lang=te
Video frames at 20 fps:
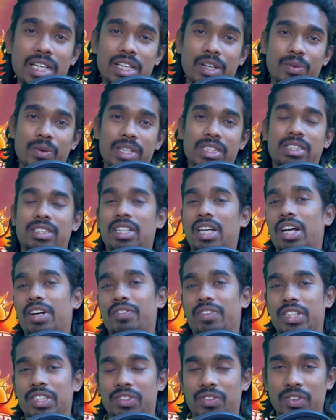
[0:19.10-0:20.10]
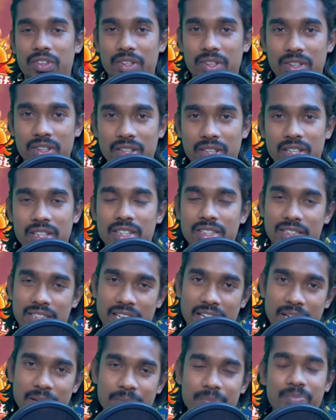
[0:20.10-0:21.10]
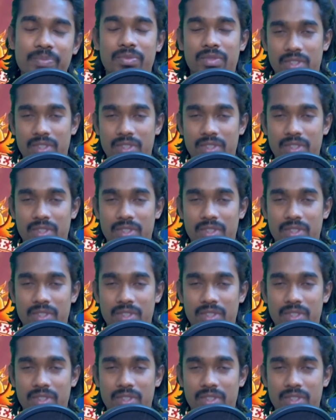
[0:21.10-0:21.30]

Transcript: బీ ఇన్ ద వెస్ట్ అండ్ ఫస్ట్ ఫ్లోర్ ఇన్ ద స్టేడియం